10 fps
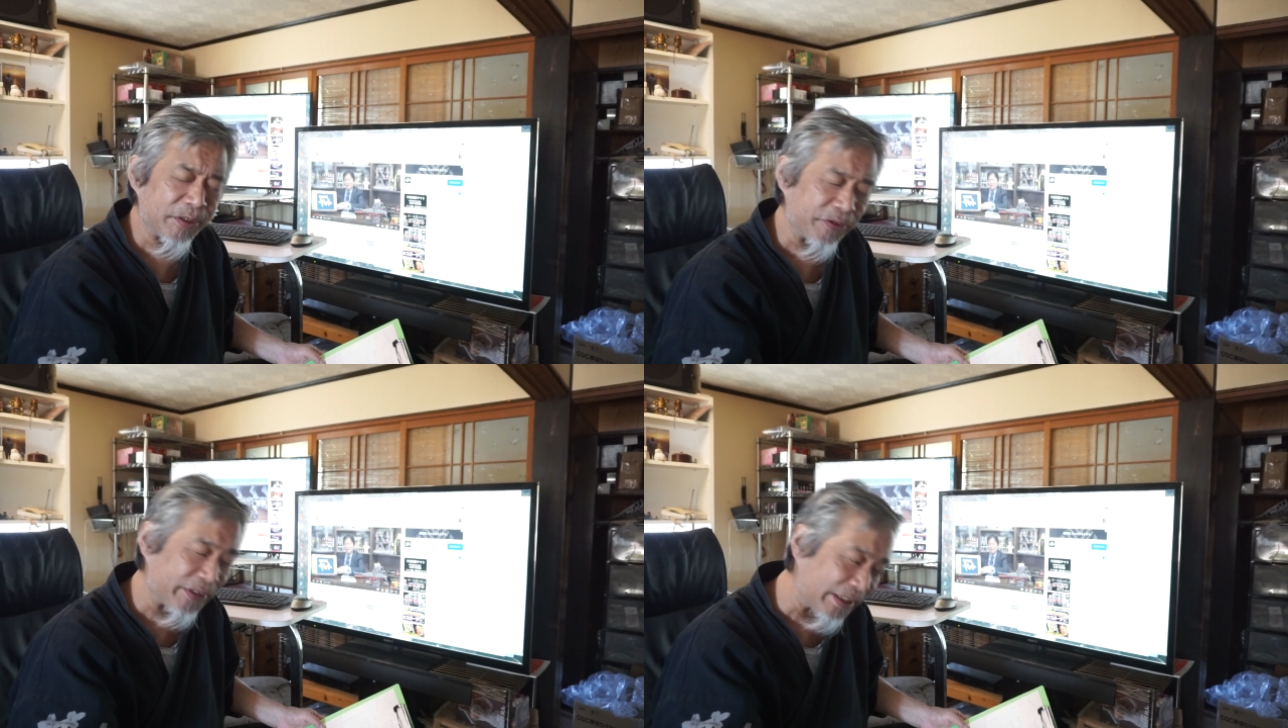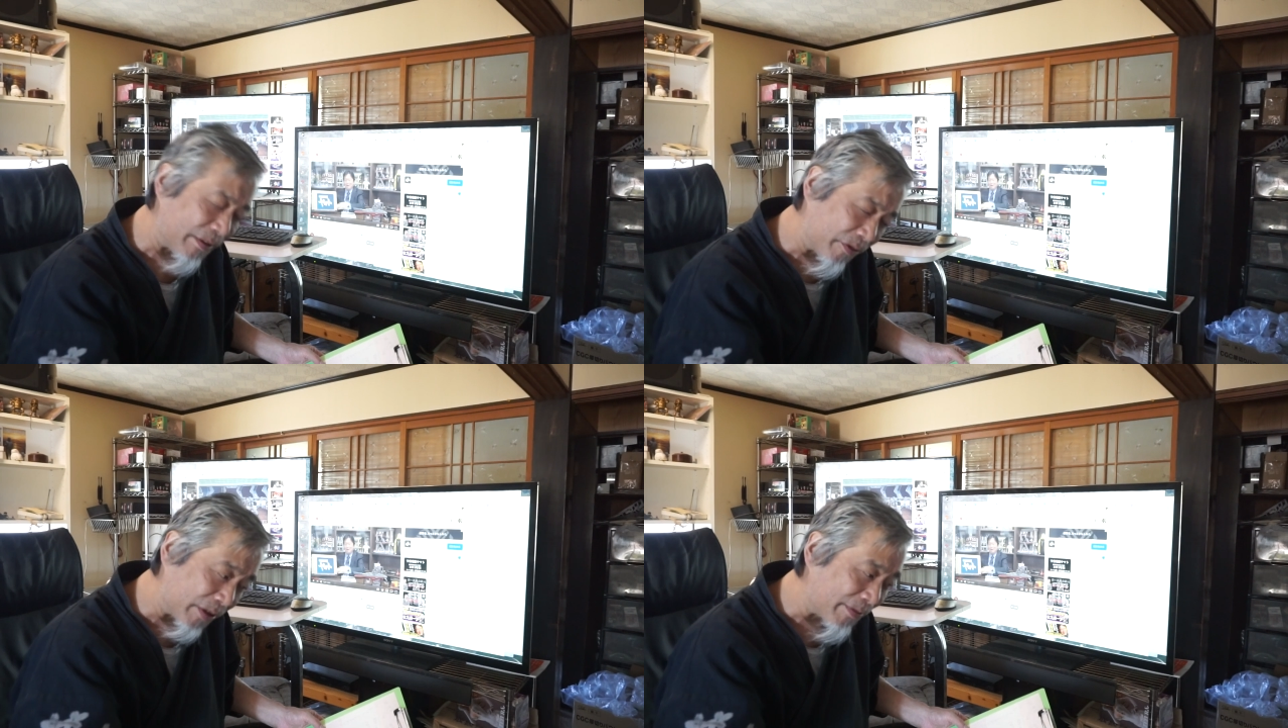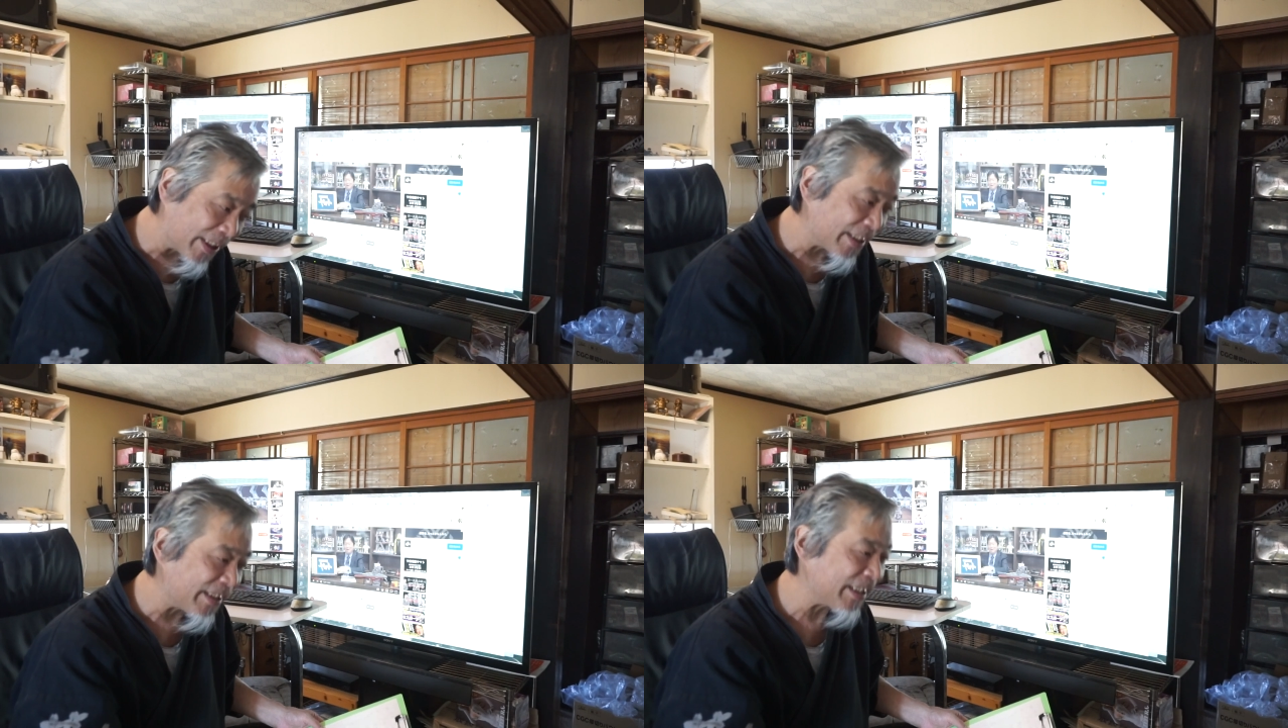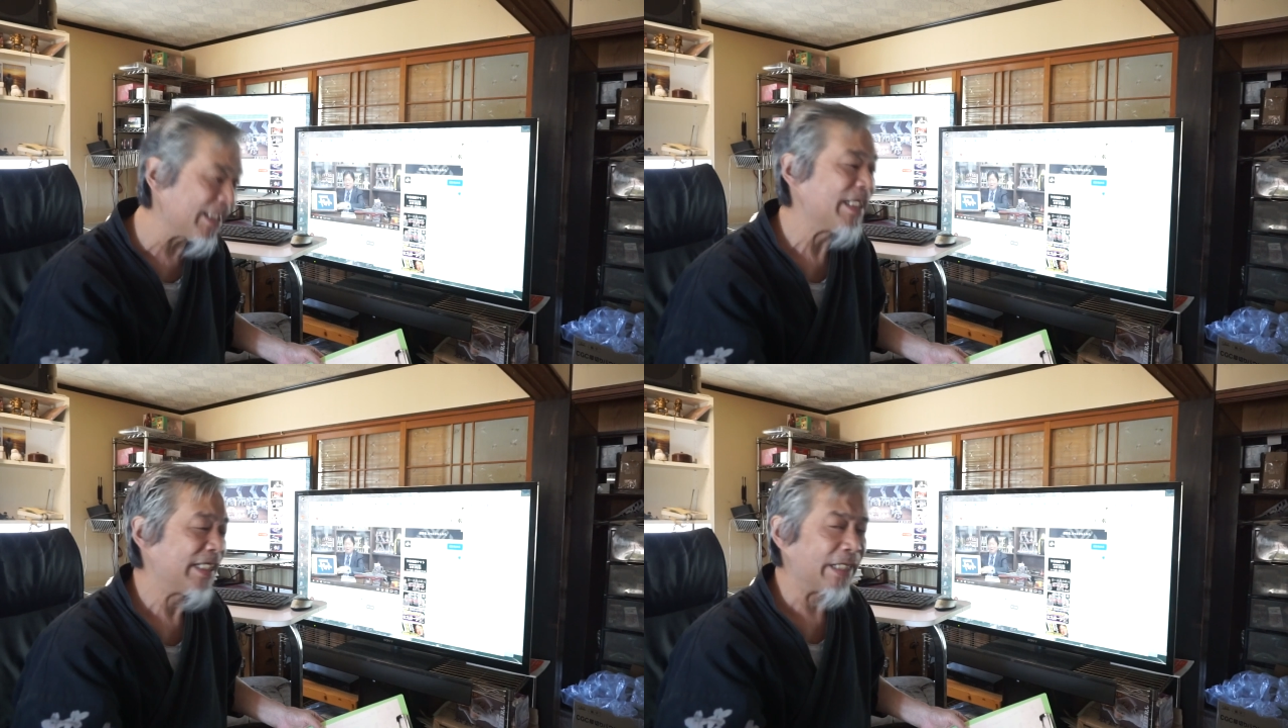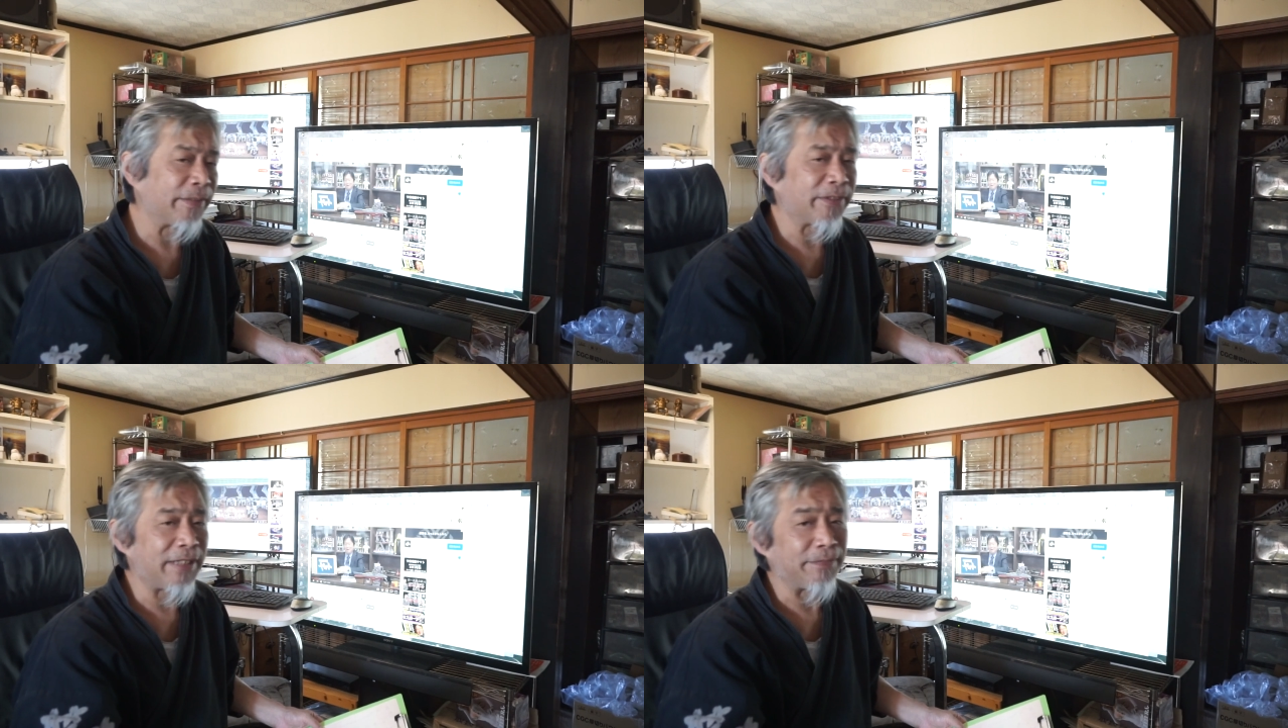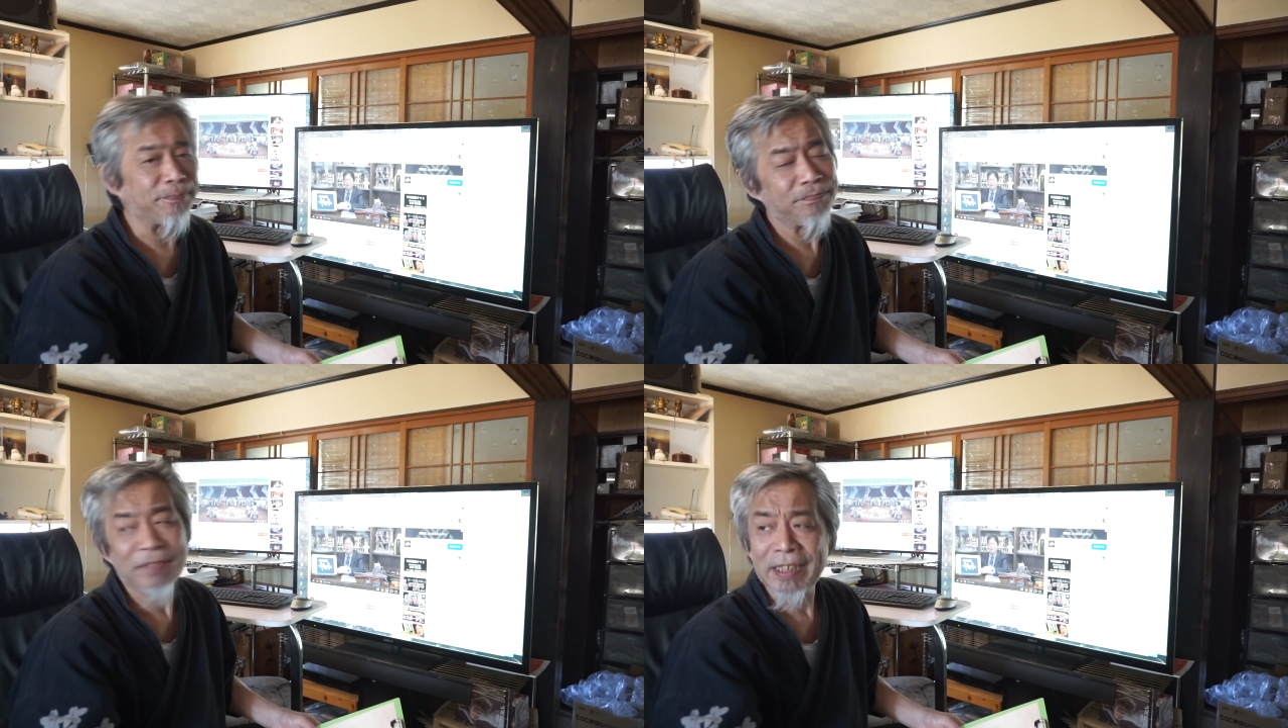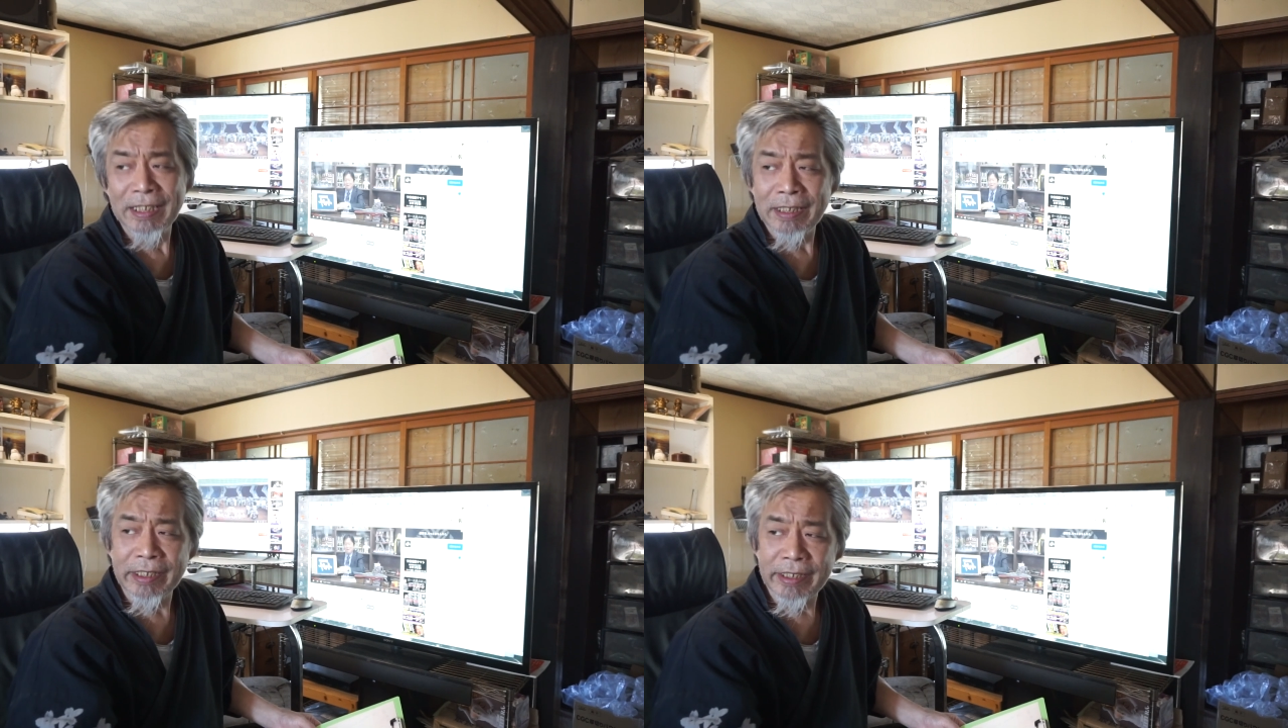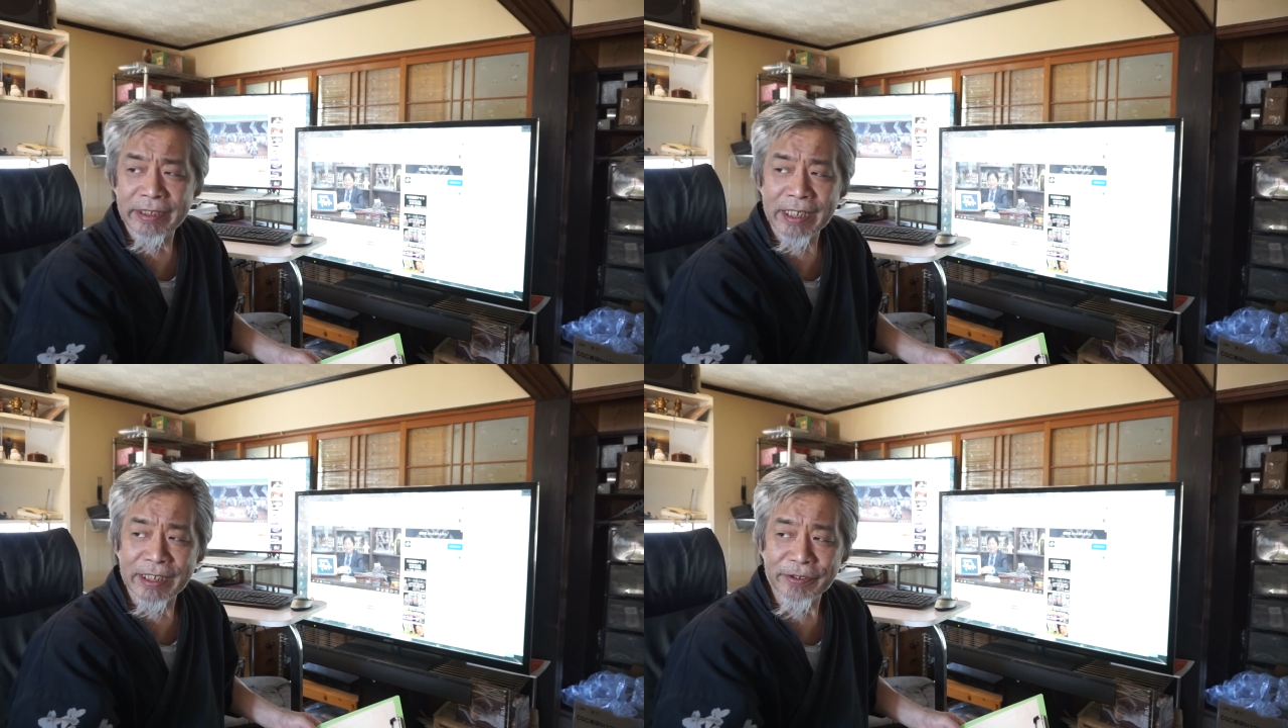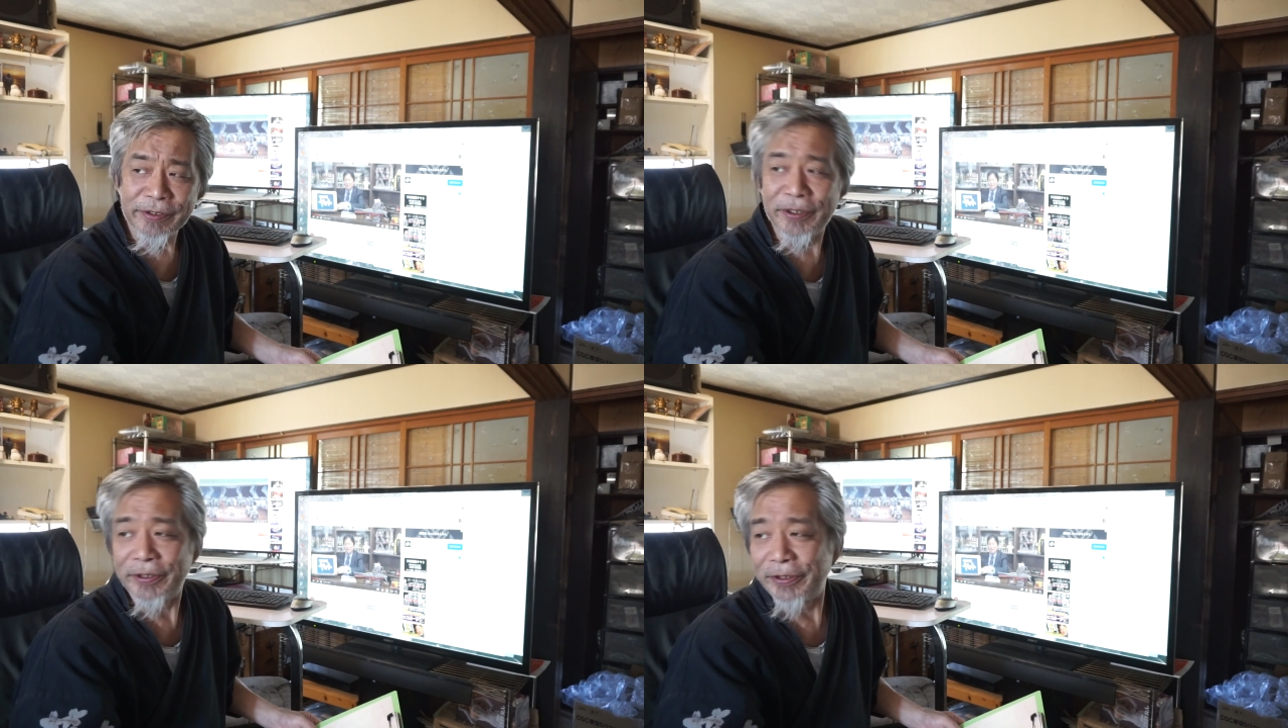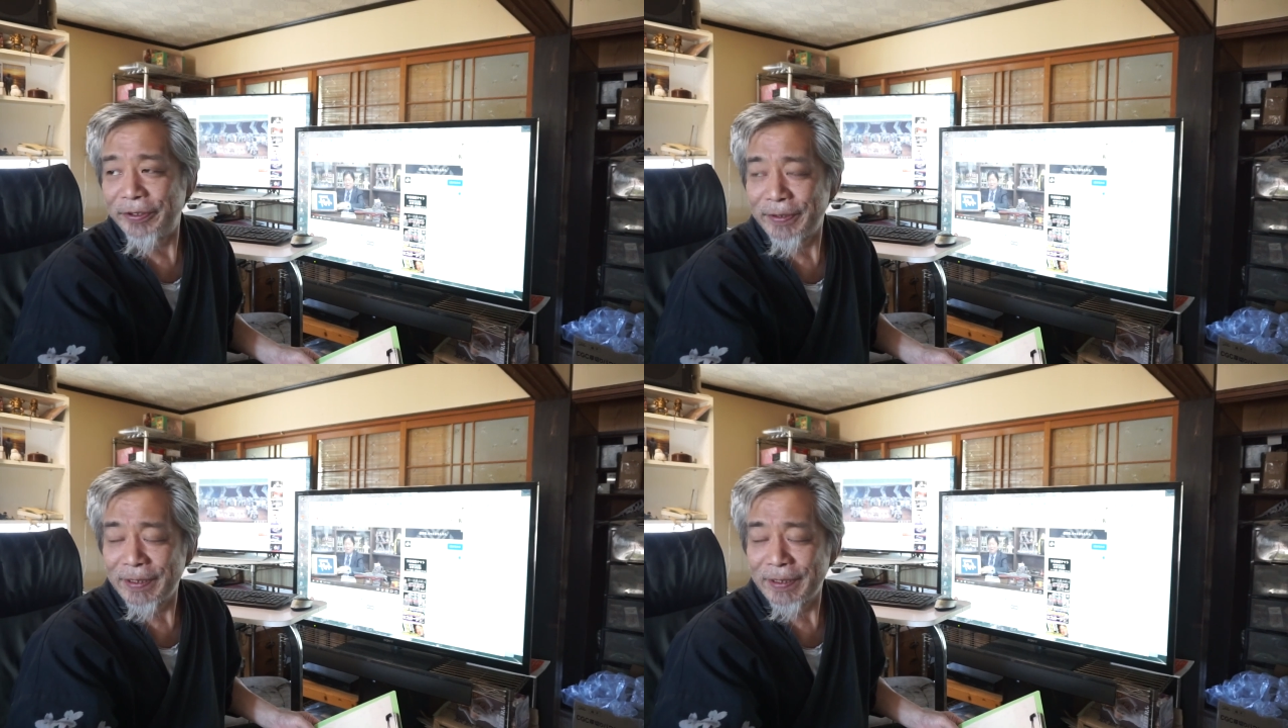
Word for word: そしてお友達に山本ファン、えー、田舎の